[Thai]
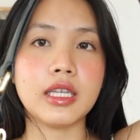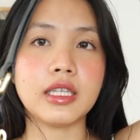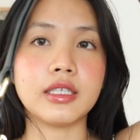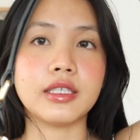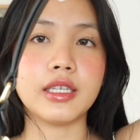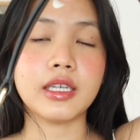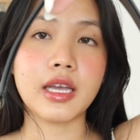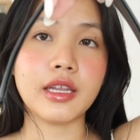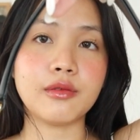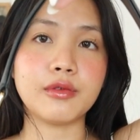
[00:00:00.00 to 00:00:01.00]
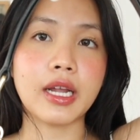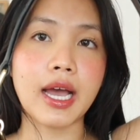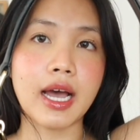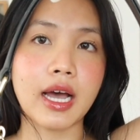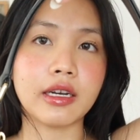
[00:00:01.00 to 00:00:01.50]
นี่เลยให้ดูนะ
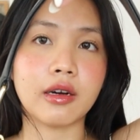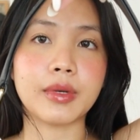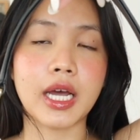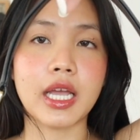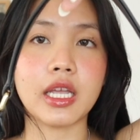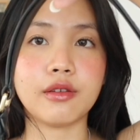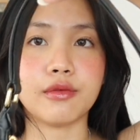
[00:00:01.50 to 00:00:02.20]
คะเดี๋ยวออมถ่ายให้ดู